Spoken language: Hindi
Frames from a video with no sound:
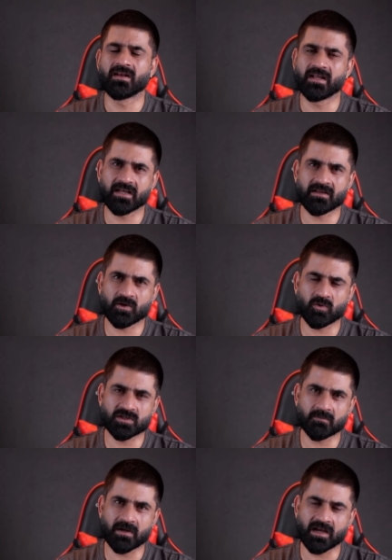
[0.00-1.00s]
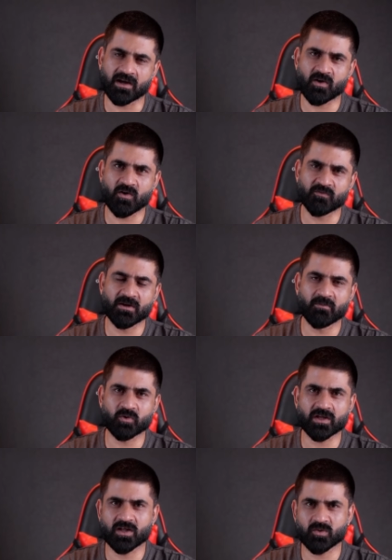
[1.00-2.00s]
लेकिन देखो जब अल्लाह का खौफ दिल में
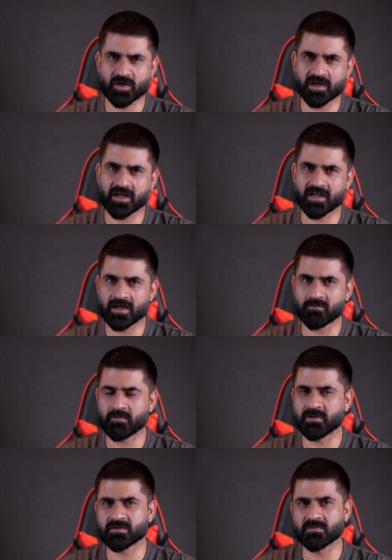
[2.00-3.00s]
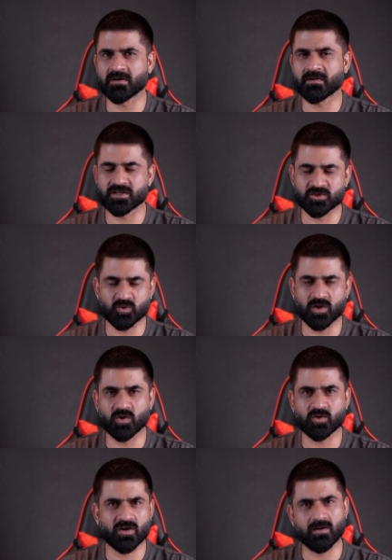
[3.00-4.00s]
होता है ना तो कहीं ना कहीं हमें भी ज़मीर हमारा झंझोड़
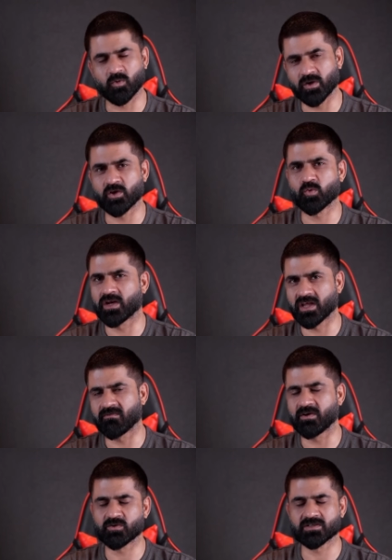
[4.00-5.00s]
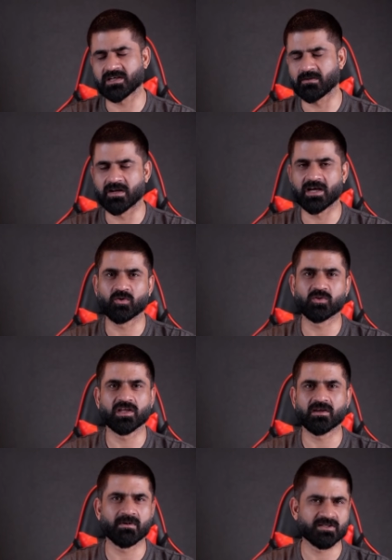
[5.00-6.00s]
रहा होता है और हम लोग ये क्यों की वीडियोज़ इसीलिए बना रहे
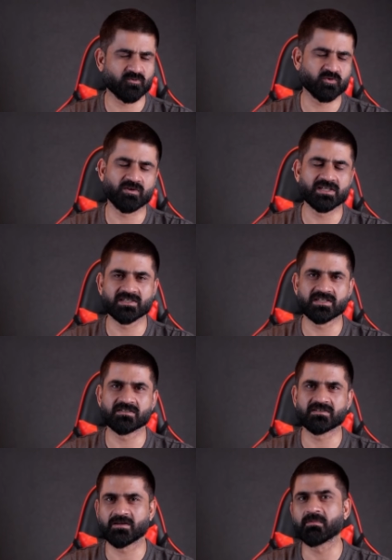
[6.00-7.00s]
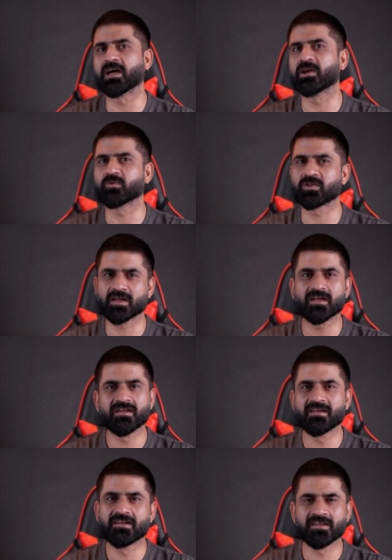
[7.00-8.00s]
होते हैं या बेस्ट फोन वाली सीरीज़ इसीलिए बना रहे होते हैं
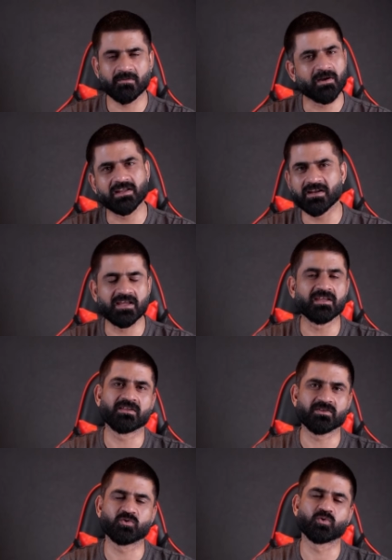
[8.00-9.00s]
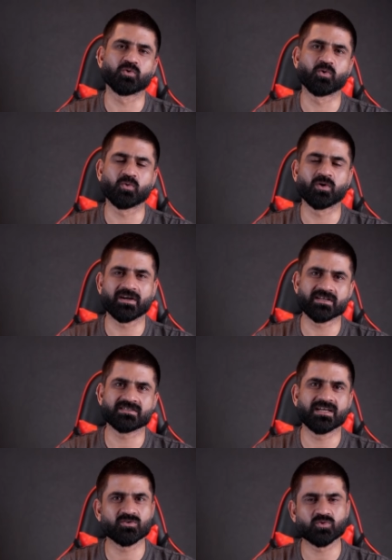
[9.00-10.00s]
कि भाई नहीं जो लोगों का
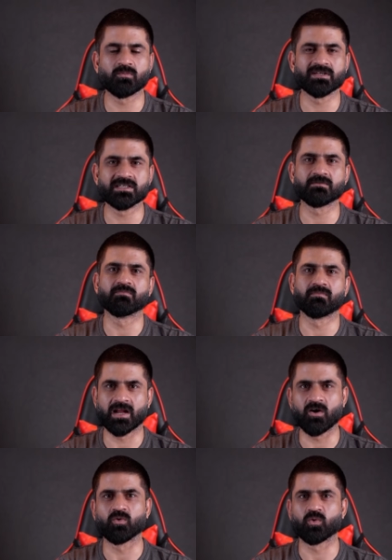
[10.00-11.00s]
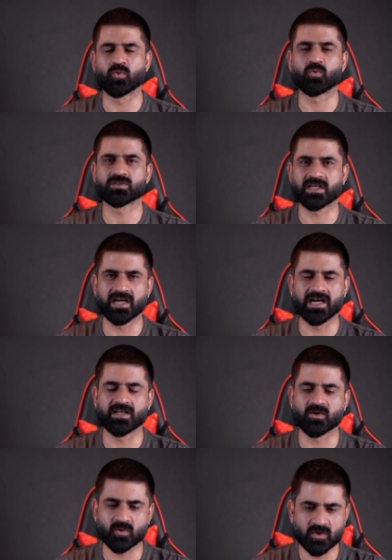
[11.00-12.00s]
ट्रस्ट है उसको मज़ीद बढ़ाओ लोगों को सही
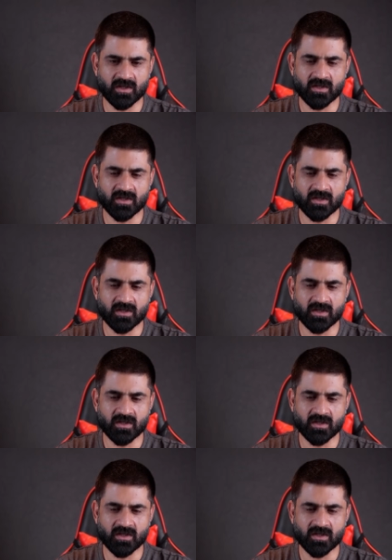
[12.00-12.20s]
गाइड करो